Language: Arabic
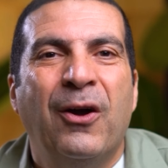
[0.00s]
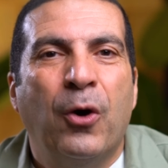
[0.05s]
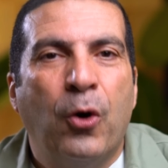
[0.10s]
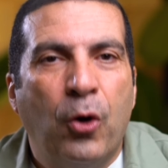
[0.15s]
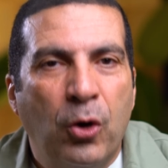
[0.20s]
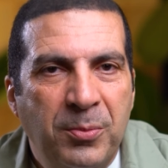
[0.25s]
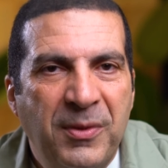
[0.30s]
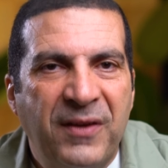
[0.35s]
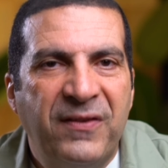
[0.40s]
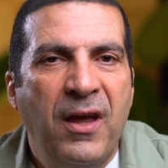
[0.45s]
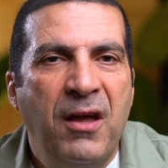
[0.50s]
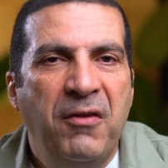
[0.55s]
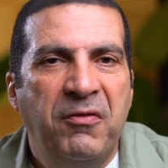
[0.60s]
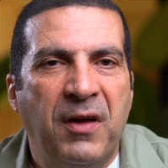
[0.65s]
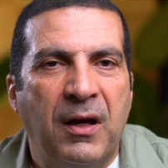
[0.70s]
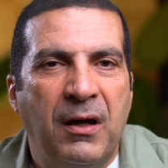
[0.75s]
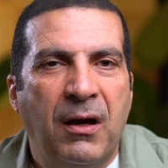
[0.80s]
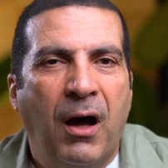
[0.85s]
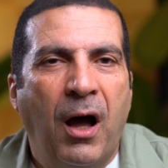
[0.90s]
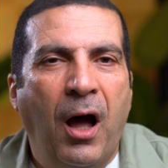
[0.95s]
خد
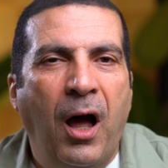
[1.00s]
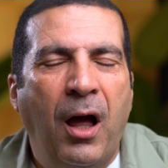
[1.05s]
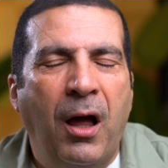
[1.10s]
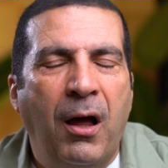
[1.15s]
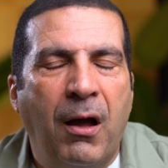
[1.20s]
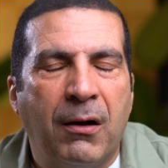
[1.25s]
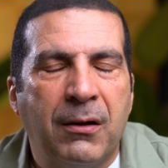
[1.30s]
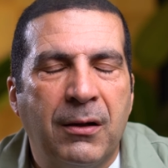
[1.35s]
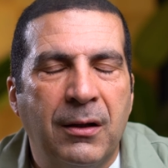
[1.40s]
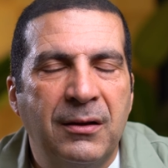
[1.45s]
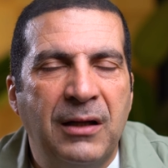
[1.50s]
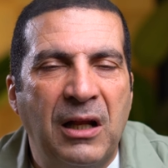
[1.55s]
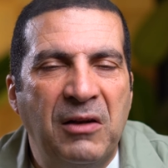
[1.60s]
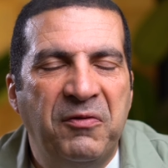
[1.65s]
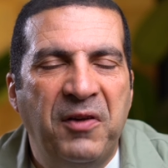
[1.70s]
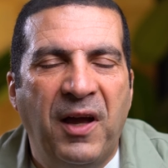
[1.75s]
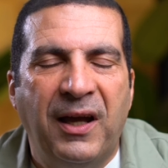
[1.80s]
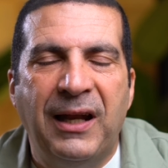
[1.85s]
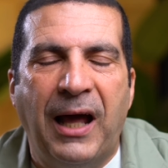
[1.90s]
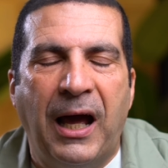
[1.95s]
مسافه اخر رد
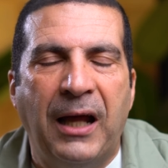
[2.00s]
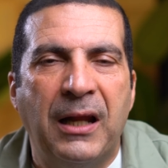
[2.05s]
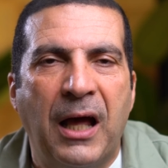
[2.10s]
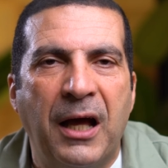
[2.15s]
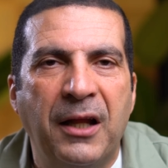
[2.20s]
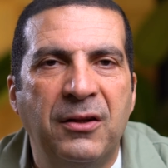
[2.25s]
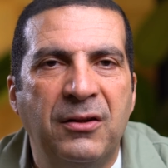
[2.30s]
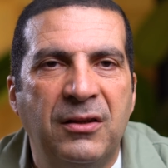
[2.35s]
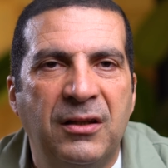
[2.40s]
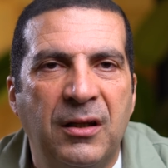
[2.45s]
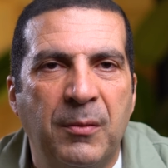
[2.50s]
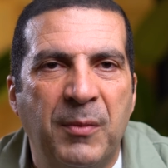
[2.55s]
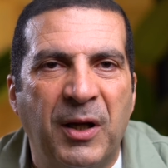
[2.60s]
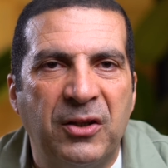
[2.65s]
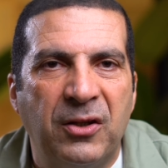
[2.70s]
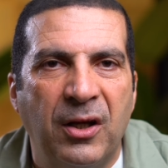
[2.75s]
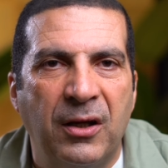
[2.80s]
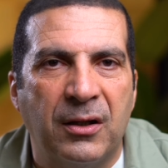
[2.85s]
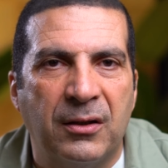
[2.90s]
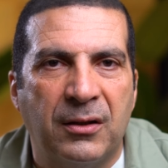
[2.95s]
الفعل على قد ما
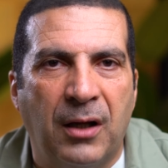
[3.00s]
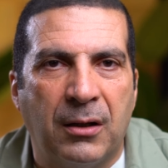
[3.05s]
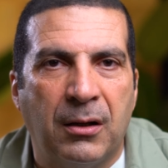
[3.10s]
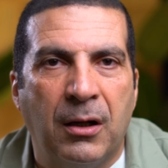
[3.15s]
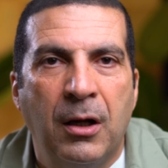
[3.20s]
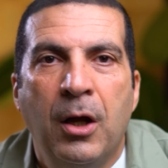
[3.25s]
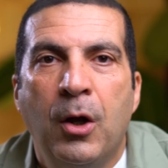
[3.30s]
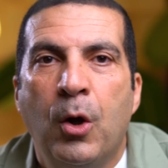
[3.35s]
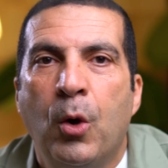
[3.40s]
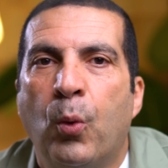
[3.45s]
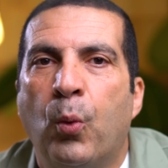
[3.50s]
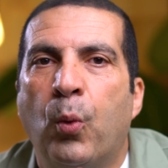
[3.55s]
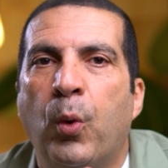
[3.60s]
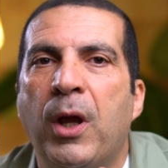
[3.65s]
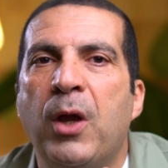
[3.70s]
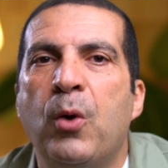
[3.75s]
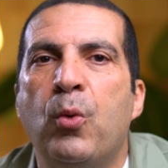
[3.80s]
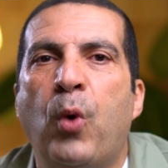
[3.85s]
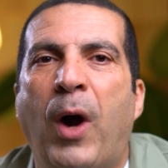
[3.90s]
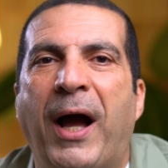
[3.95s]
تقدر
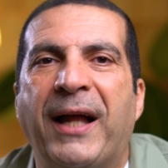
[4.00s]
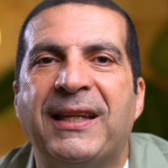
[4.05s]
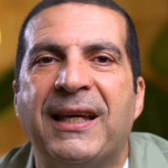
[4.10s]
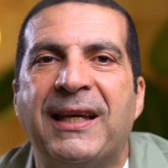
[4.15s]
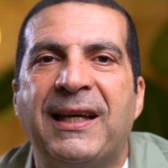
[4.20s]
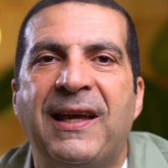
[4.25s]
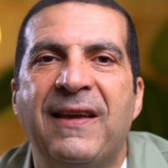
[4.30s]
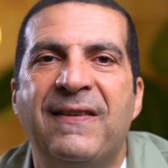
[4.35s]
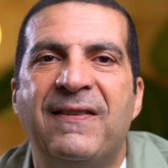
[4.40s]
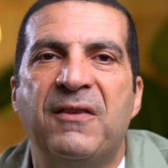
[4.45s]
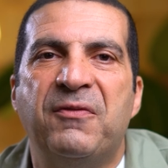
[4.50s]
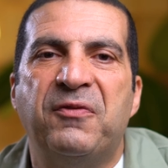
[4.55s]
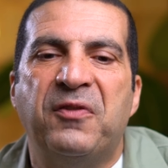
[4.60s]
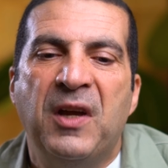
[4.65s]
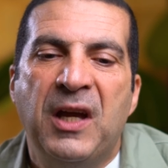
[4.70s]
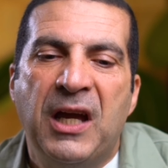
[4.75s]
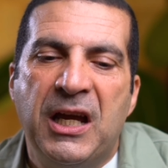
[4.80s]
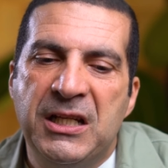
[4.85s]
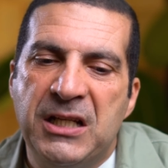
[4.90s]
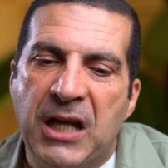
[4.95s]
واوعى تتكسف
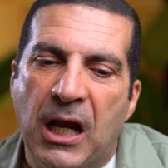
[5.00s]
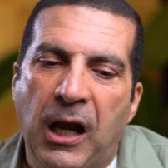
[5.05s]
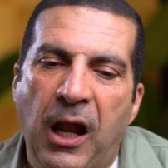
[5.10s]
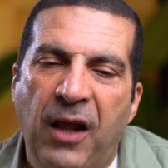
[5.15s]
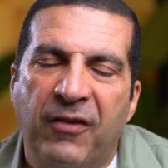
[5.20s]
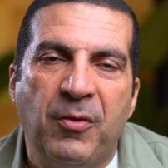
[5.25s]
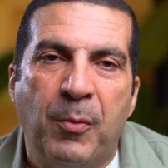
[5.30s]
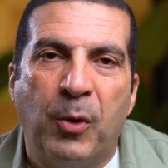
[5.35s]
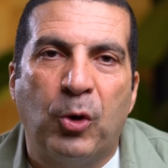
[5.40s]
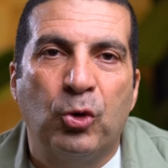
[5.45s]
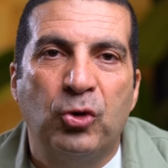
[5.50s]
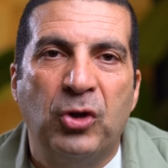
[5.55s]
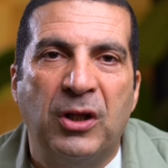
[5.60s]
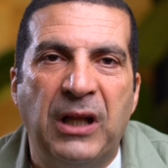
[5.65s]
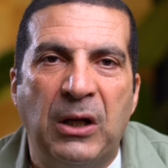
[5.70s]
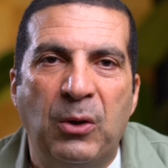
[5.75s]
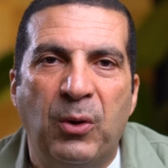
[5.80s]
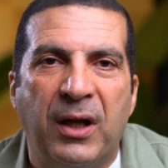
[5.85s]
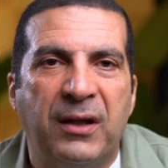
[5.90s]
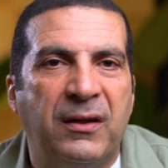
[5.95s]
ان لازم ارد
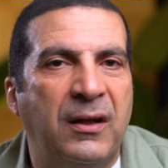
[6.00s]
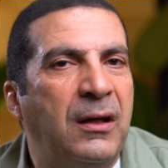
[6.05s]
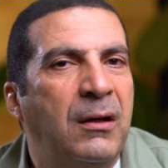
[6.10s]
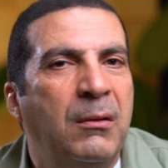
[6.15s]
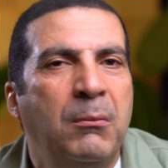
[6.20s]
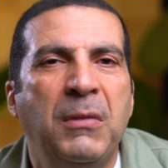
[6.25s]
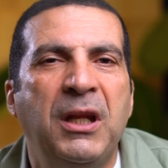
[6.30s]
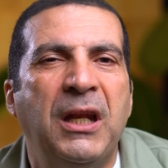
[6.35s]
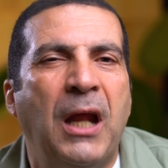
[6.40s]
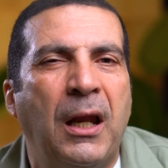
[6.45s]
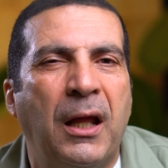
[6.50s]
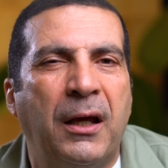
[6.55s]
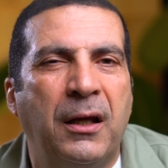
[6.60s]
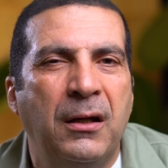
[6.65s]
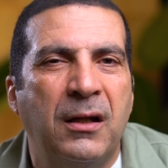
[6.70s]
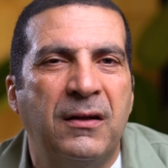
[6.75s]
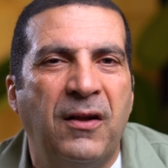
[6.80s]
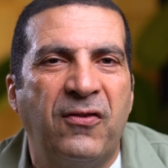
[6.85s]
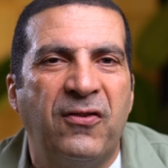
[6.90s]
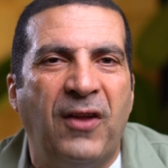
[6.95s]
دلوقتي مين قالك
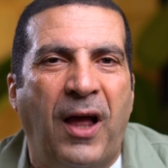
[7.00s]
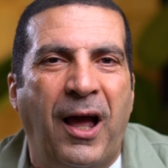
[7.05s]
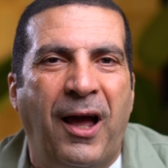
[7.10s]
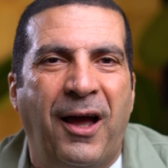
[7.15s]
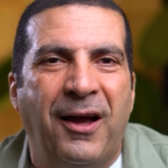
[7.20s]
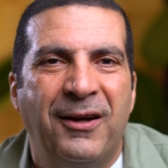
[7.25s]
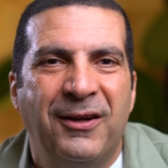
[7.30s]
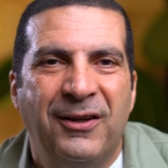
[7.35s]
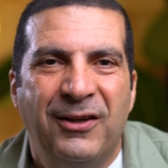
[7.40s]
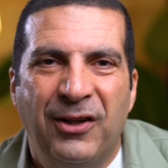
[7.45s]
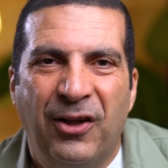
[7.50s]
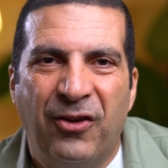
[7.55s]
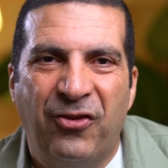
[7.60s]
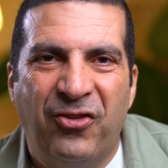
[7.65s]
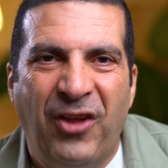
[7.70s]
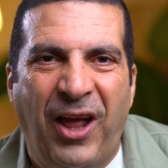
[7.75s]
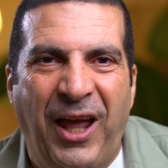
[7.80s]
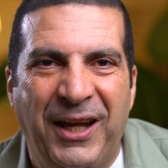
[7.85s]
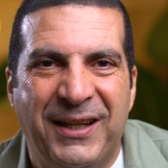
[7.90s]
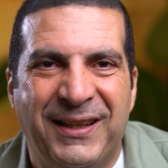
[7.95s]
ان ده الصح
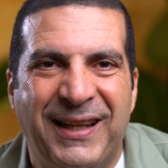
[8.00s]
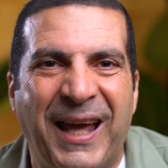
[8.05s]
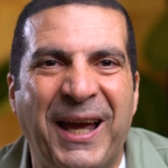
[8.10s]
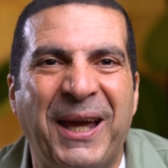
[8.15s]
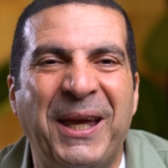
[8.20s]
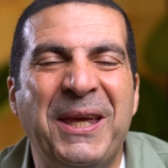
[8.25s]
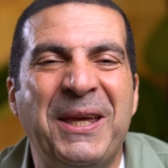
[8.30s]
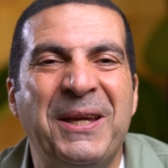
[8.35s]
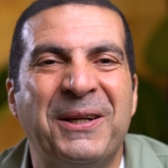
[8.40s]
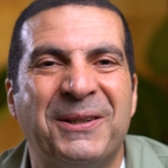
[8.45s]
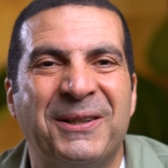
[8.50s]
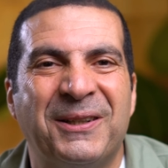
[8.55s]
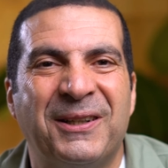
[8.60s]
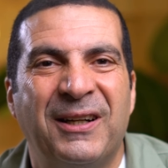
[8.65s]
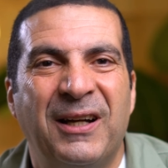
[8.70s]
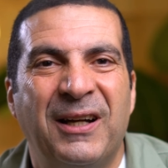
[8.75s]
الصح التاخير